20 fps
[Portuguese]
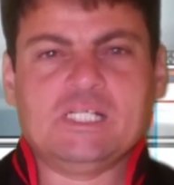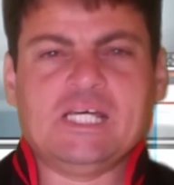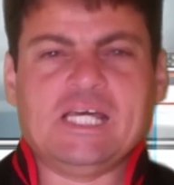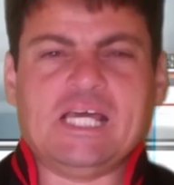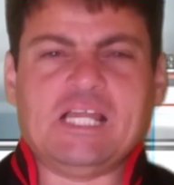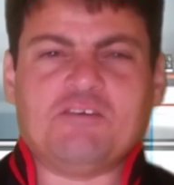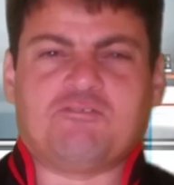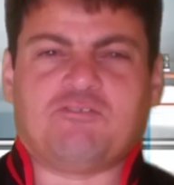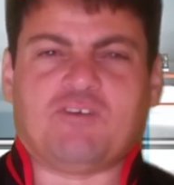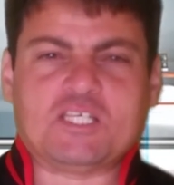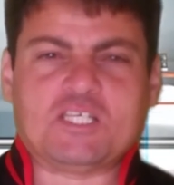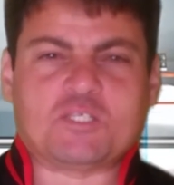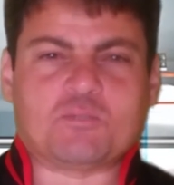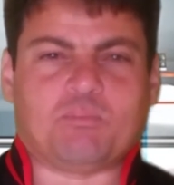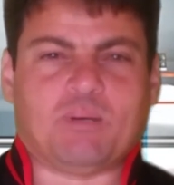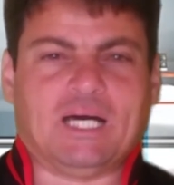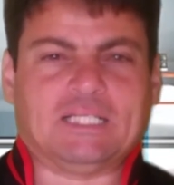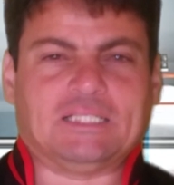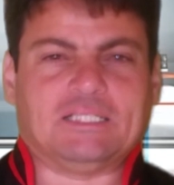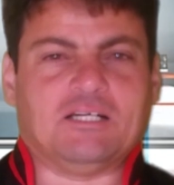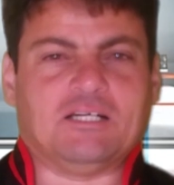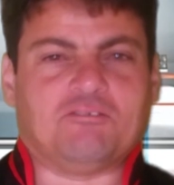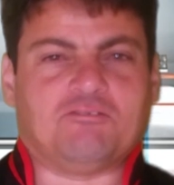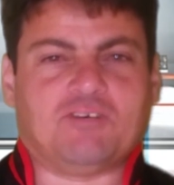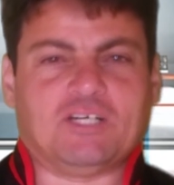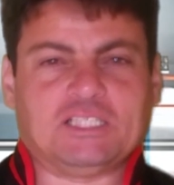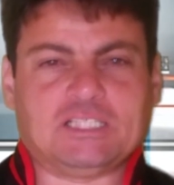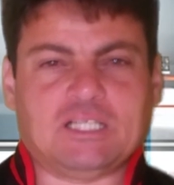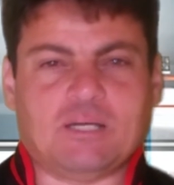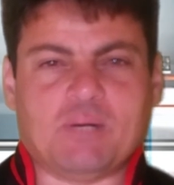Ele faz parte da
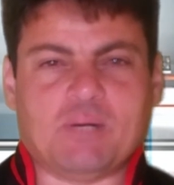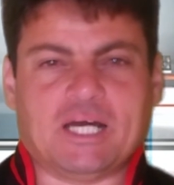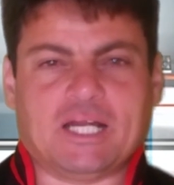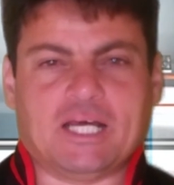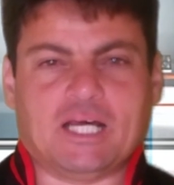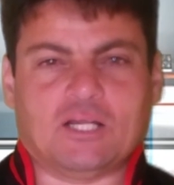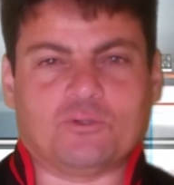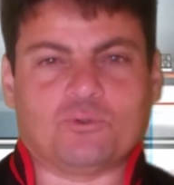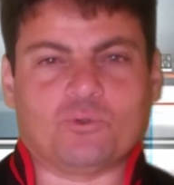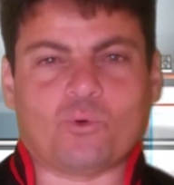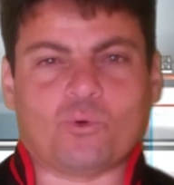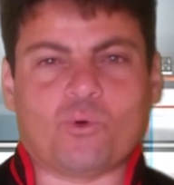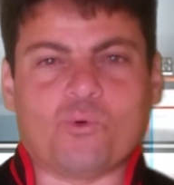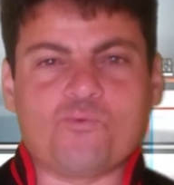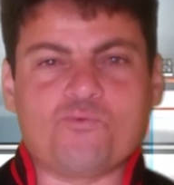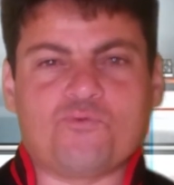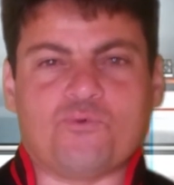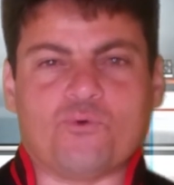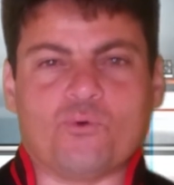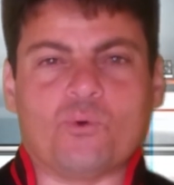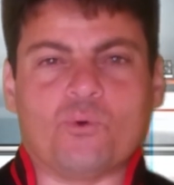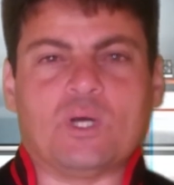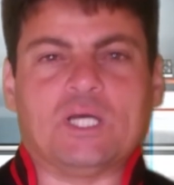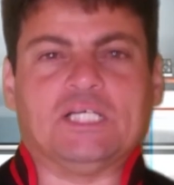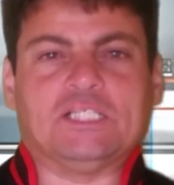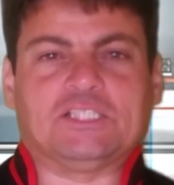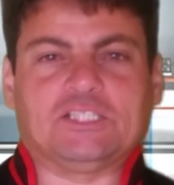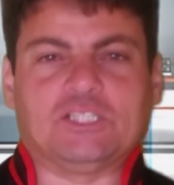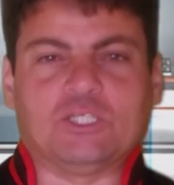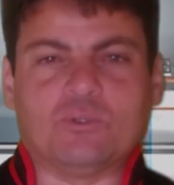faixa amarela do Kung Fu
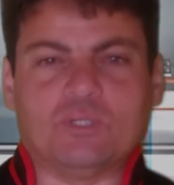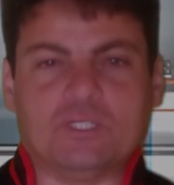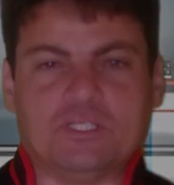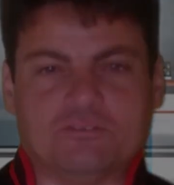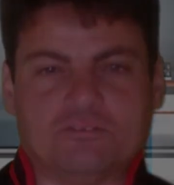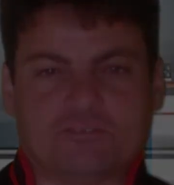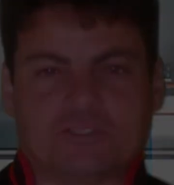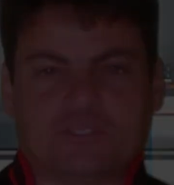estilo livre.